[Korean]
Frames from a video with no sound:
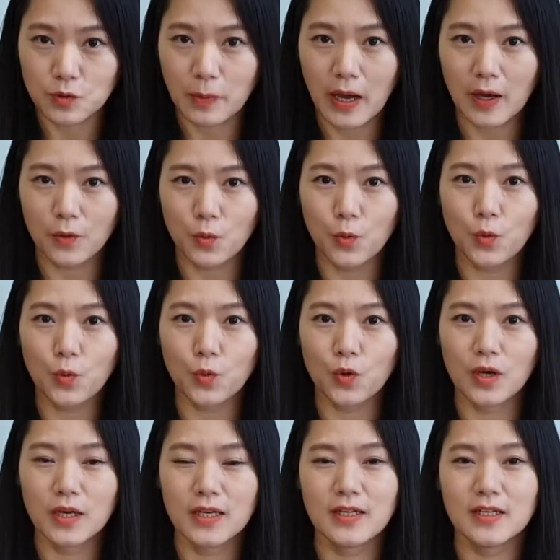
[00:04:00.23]
받고
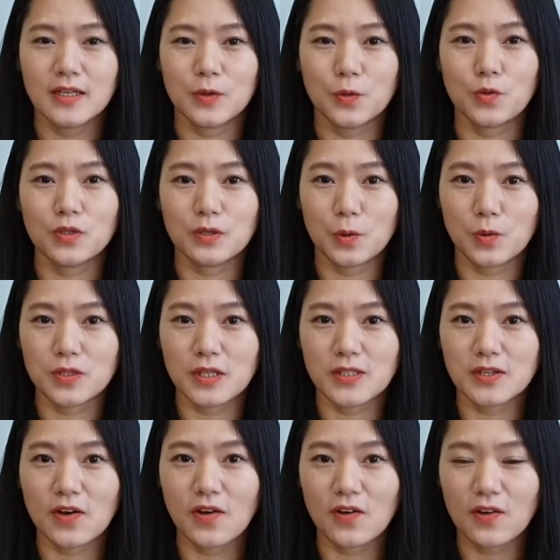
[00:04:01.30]
그리고
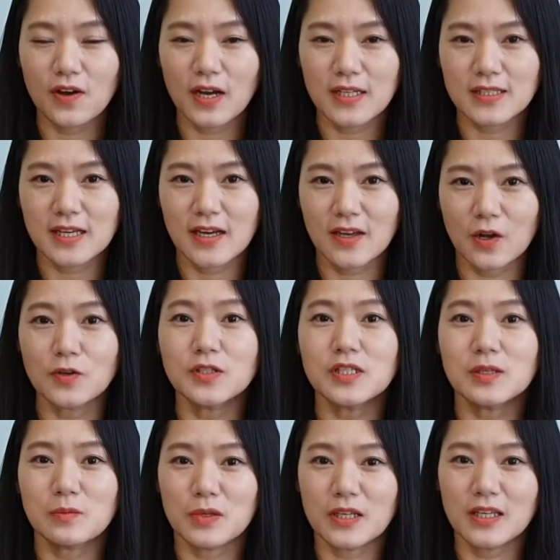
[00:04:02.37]
그곳에서 항상
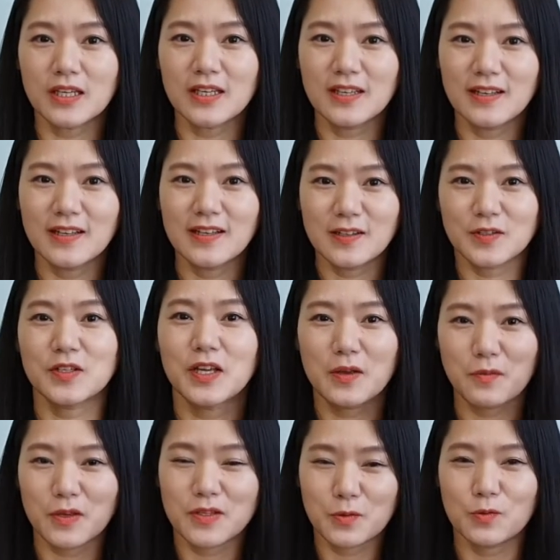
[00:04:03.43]
열심히
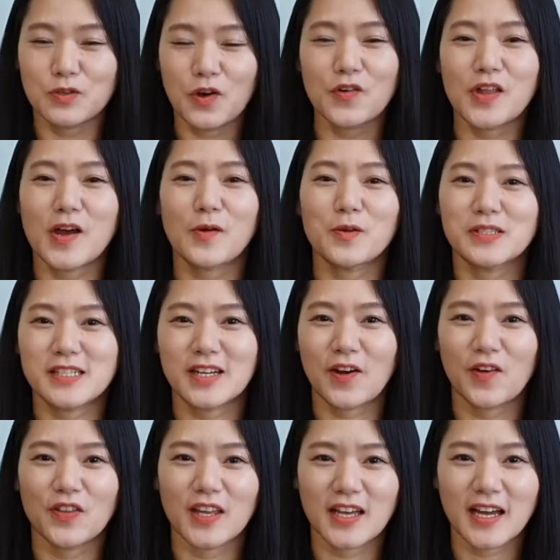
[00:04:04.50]
선생님이 응원하고 있을
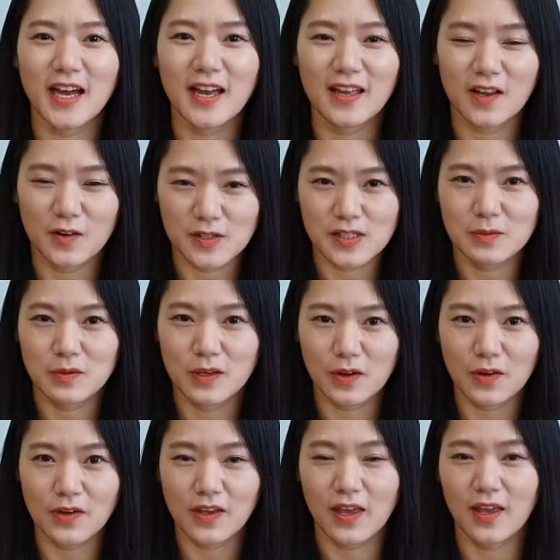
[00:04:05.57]
거니까 열심히
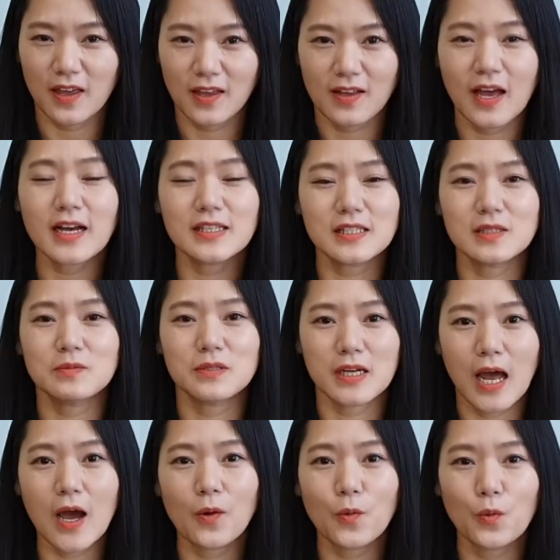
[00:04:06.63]
이렇게 학습을
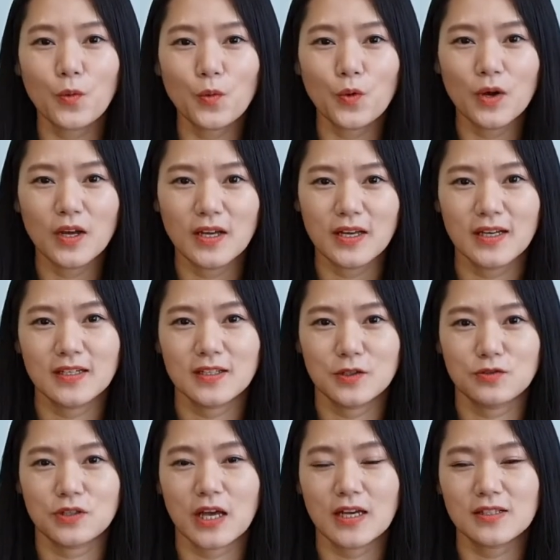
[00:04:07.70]
하고 그리고
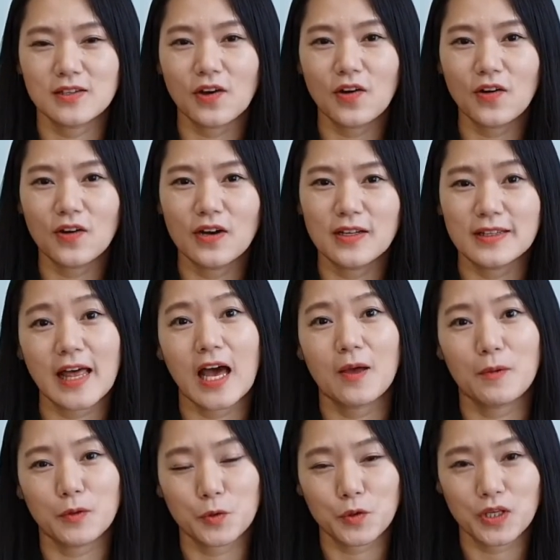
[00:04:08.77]
나서
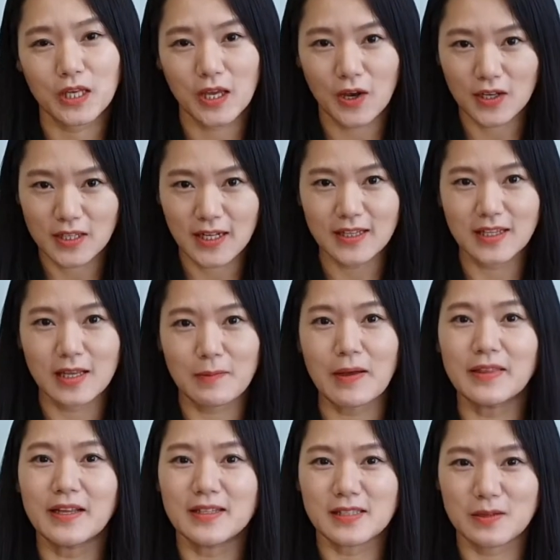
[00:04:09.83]
다음에 또 기회가 될 때
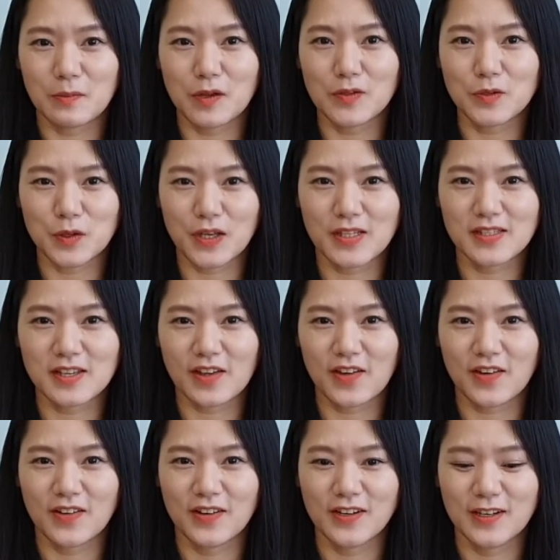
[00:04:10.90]
만났으면 좋겠어요.
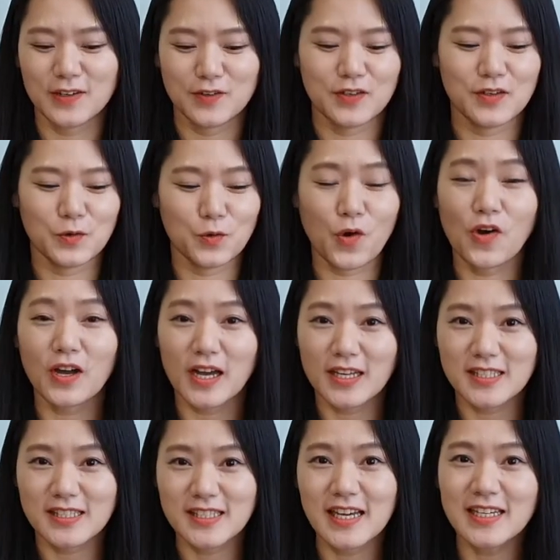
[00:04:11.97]
우리
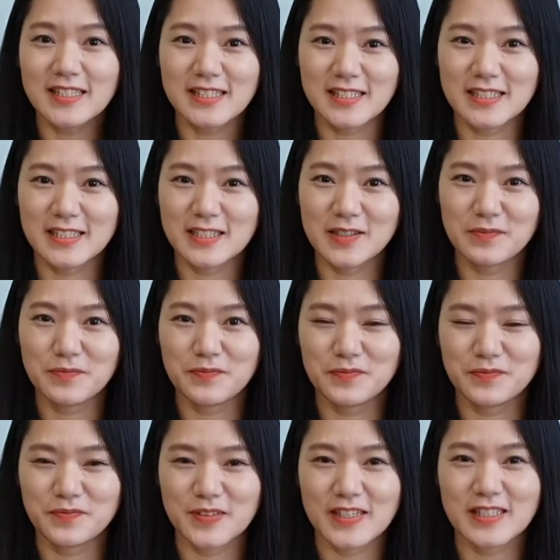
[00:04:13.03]
5번까지 학습
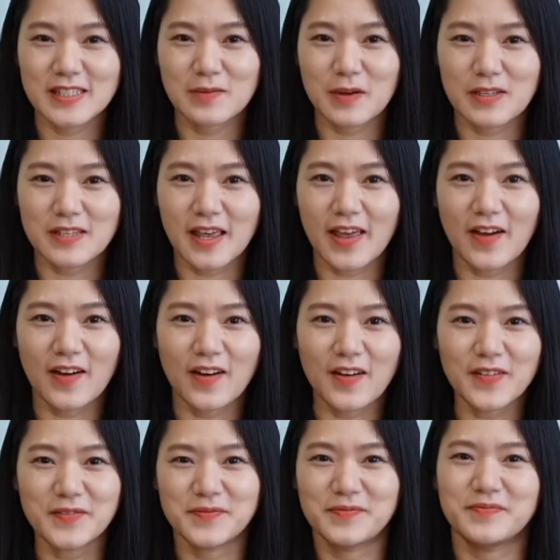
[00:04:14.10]
잊지
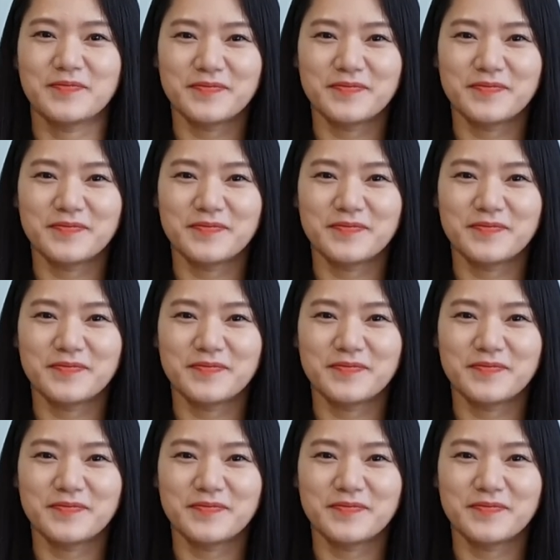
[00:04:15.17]
마세요.